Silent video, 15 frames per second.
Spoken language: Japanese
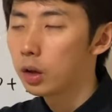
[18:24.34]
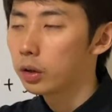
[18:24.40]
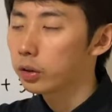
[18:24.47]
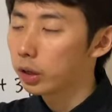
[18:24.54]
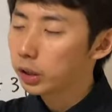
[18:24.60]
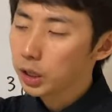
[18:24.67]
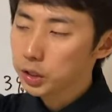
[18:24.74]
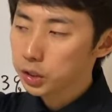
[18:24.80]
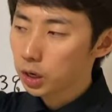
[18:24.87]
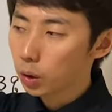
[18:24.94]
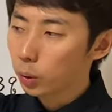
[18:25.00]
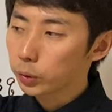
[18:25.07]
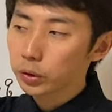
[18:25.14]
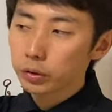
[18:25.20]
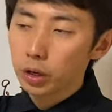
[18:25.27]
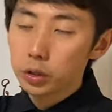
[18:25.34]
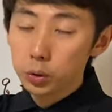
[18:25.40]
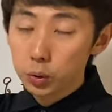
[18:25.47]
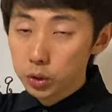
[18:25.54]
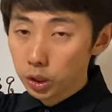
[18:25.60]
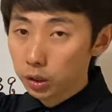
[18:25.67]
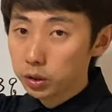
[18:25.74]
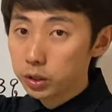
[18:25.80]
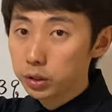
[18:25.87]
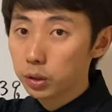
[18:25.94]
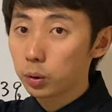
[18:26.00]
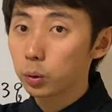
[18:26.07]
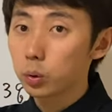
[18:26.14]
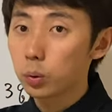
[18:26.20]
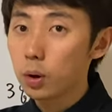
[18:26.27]
最大値が5で最小値が2っ
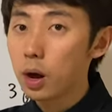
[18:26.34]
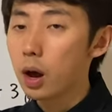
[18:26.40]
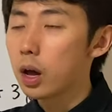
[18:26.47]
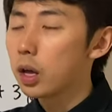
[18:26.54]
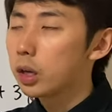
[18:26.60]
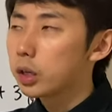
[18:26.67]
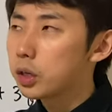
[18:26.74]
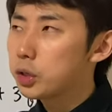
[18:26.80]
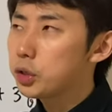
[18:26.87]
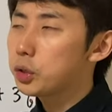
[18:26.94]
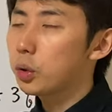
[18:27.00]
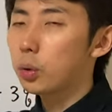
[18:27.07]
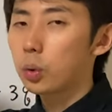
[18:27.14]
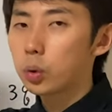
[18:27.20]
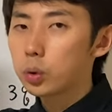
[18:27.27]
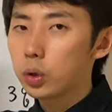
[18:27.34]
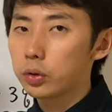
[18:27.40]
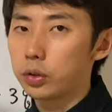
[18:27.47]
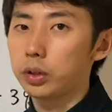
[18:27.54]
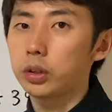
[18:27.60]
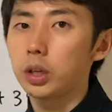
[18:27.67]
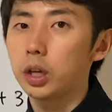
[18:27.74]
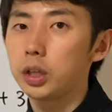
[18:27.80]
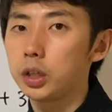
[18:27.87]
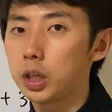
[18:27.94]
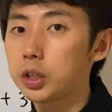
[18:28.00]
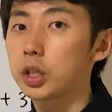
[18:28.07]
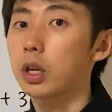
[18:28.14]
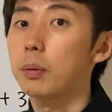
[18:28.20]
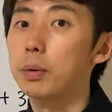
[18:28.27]
てことは1と6は絶対に
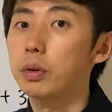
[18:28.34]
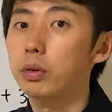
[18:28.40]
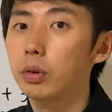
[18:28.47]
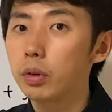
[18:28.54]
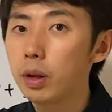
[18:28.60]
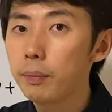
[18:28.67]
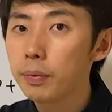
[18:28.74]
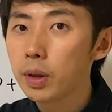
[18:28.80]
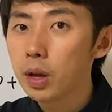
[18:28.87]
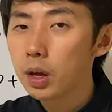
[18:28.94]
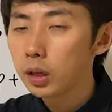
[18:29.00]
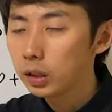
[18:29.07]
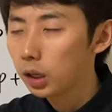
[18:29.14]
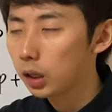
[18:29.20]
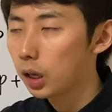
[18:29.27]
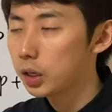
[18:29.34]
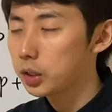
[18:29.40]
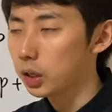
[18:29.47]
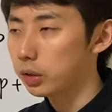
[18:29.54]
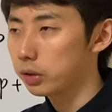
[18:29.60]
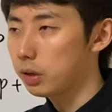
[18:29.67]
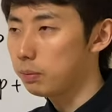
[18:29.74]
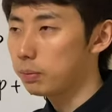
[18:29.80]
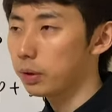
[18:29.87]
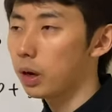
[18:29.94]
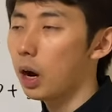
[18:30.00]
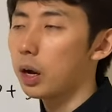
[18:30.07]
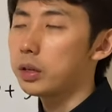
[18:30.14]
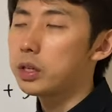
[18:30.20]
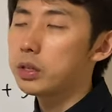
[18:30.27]
出ちゃダメですよねただじゃあ全部
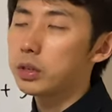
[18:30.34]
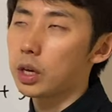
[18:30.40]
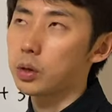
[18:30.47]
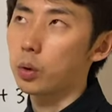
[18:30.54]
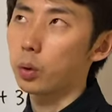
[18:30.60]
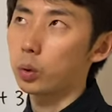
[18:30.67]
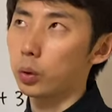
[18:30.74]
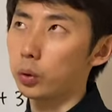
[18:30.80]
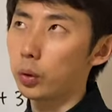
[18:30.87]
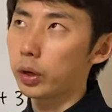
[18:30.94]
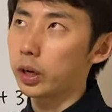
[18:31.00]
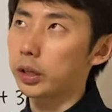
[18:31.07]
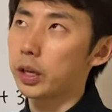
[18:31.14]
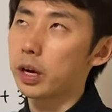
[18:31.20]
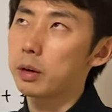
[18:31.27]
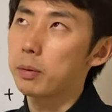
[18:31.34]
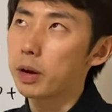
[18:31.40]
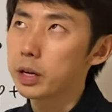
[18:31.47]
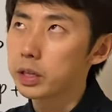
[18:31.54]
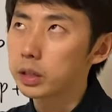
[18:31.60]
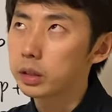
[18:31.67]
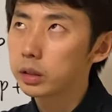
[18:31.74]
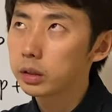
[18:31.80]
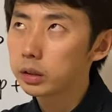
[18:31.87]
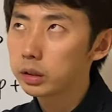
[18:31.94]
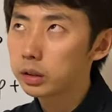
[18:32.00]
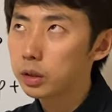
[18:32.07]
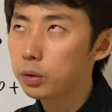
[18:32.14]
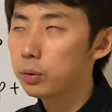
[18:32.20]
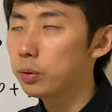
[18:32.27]
が2345のどれかであればい
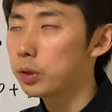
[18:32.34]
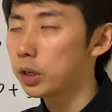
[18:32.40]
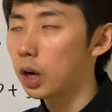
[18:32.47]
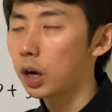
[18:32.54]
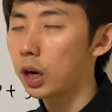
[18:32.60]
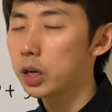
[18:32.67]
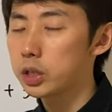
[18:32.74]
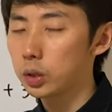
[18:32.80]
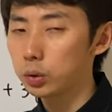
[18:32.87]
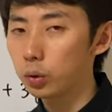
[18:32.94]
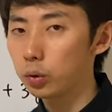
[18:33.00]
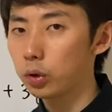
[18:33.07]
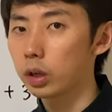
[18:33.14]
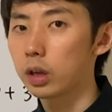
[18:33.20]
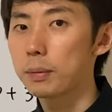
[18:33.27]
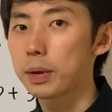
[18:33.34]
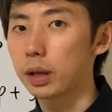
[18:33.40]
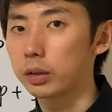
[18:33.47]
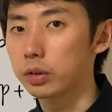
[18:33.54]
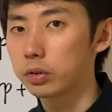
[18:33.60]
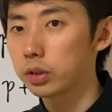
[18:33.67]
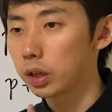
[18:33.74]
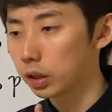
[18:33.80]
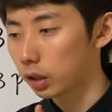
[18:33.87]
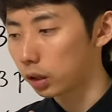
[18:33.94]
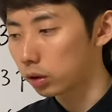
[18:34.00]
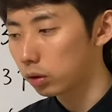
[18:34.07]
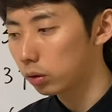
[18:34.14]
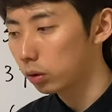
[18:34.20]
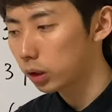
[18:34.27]
いっていうふうに考えちゃうとそれはダメなんですなんで
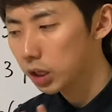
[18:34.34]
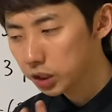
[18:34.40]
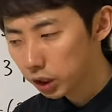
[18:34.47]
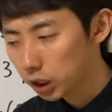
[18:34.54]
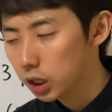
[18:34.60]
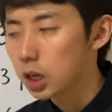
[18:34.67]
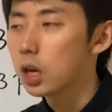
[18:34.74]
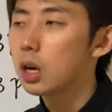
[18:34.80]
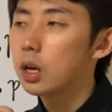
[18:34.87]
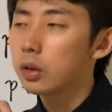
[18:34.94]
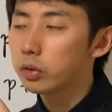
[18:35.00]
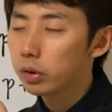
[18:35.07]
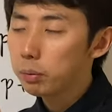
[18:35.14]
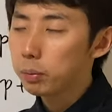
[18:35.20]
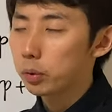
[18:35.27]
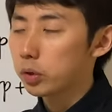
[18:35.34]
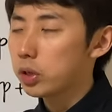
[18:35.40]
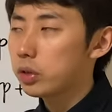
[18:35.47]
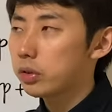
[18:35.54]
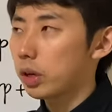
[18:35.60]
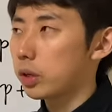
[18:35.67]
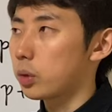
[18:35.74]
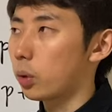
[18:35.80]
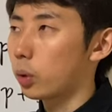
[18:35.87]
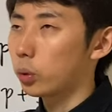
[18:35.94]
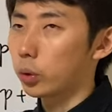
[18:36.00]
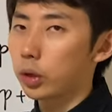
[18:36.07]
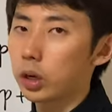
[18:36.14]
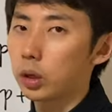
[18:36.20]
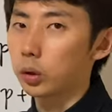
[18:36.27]
かっていうと確かに全部2345
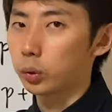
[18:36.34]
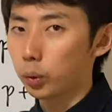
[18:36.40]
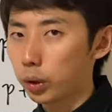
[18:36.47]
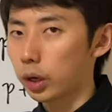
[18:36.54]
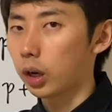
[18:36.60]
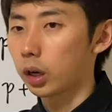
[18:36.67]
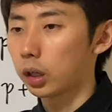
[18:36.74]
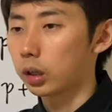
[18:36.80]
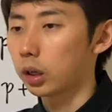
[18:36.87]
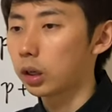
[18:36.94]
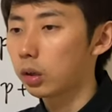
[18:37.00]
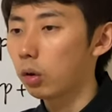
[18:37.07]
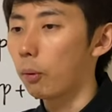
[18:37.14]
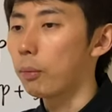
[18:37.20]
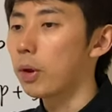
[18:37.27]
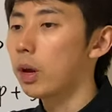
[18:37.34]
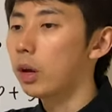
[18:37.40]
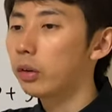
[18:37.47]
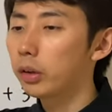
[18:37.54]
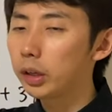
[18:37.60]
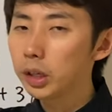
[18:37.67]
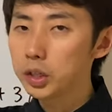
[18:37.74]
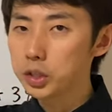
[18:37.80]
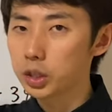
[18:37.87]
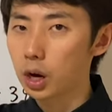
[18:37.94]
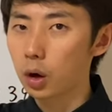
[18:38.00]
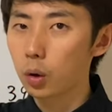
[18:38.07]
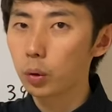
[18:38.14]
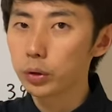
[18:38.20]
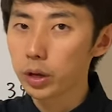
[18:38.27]
の中のどれかなんだけど最大値
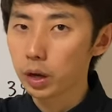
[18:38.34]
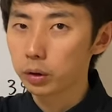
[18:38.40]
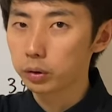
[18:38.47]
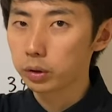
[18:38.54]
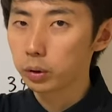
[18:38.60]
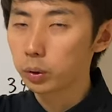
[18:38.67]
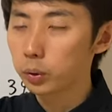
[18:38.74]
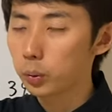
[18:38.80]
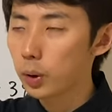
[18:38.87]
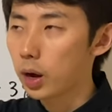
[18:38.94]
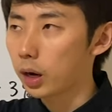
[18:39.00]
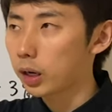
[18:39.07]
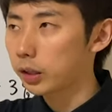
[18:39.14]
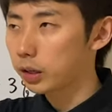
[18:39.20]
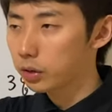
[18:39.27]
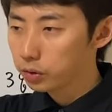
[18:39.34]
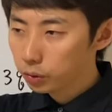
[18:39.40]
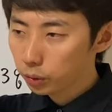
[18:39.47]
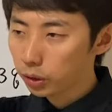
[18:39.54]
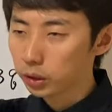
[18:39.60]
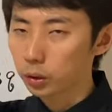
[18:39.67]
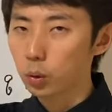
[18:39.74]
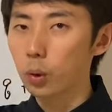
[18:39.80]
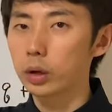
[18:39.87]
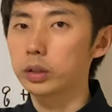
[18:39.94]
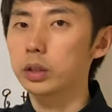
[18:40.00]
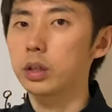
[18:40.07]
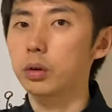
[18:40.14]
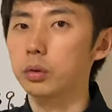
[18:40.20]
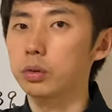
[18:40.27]
が5であるってことは必ずどっかで5は
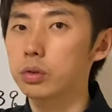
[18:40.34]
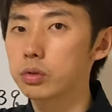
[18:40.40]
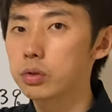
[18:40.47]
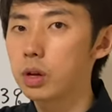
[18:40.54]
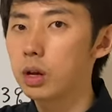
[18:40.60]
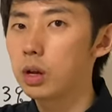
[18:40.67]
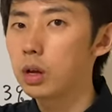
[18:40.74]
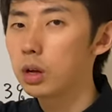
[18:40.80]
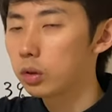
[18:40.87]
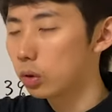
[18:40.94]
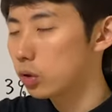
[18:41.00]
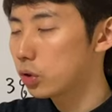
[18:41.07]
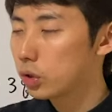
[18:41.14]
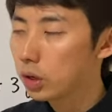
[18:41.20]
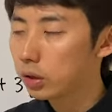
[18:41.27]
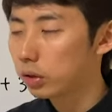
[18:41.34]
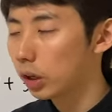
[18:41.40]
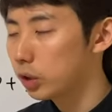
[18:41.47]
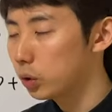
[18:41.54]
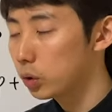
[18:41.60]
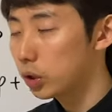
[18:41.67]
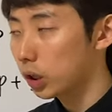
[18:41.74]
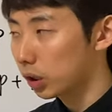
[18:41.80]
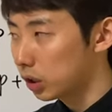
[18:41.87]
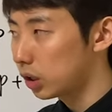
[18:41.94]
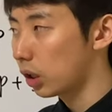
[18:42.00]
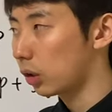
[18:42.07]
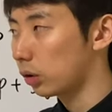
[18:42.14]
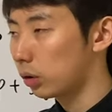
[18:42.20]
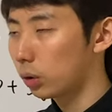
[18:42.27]
出てるんですねそして最小値が2
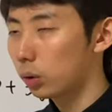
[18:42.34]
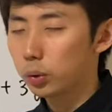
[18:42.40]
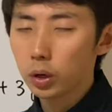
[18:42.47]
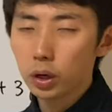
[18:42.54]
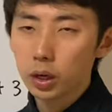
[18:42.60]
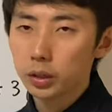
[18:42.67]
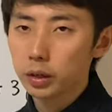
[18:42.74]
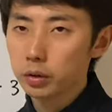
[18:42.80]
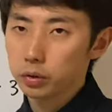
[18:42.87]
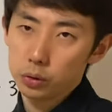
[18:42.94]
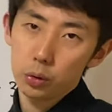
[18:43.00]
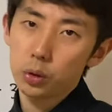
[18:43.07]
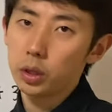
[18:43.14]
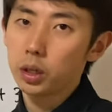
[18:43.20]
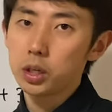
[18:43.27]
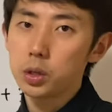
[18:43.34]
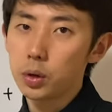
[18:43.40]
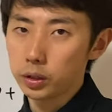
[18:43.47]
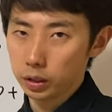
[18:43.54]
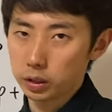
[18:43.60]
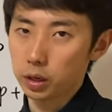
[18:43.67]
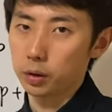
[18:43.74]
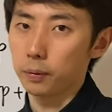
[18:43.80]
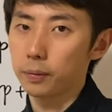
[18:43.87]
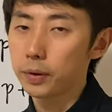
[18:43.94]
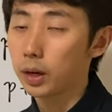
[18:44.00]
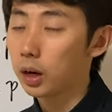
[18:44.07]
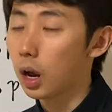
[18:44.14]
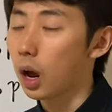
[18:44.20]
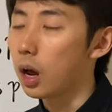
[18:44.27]
であるってことは必ずどっかで2は出てる
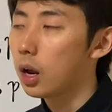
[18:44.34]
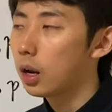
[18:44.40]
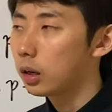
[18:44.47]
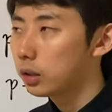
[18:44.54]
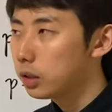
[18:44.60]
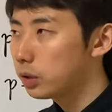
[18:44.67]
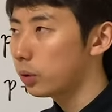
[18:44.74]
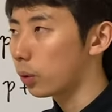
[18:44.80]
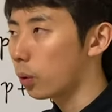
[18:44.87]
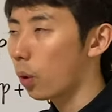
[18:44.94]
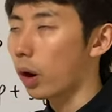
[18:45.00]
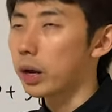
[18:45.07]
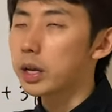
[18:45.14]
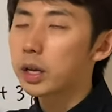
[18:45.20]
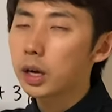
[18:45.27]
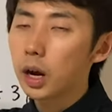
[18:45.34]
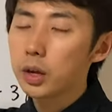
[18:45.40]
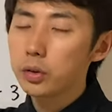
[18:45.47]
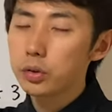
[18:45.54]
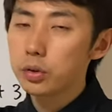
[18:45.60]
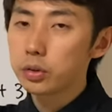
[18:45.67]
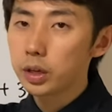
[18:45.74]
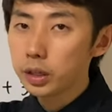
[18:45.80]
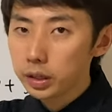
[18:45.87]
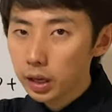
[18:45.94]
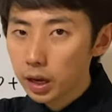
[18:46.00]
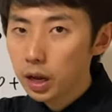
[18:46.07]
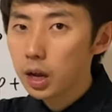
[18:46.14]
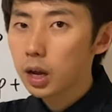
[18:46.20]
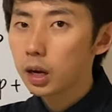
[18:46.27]
だから2と5が1回ずつ出
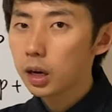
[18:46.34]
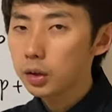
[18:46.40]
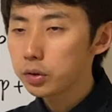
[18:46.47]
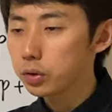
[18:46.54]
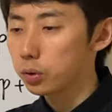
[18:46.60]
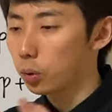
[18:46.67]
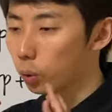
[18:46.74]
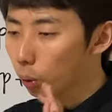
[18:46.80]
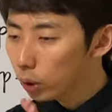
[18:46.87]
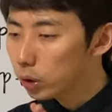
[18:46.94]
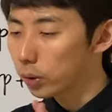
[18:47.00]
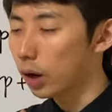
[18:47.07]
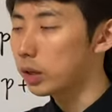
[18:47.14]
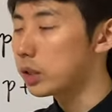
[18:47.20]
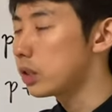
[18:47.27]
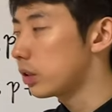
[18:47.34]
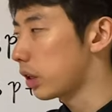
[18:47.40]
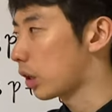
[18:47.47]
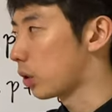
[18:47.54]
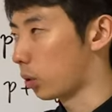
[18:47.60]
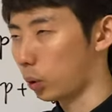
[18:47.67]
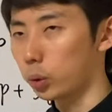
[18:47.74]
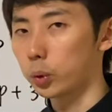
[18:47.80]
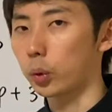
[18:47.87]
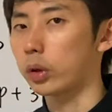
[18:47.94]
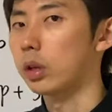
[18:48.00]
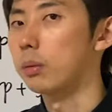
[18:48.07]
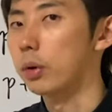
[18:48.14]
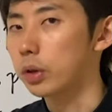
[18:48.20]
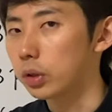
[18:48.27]
てかつ残りは2345どれ
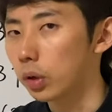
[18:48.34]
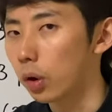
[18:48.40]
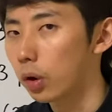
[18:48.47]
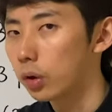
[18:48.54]
でもいいと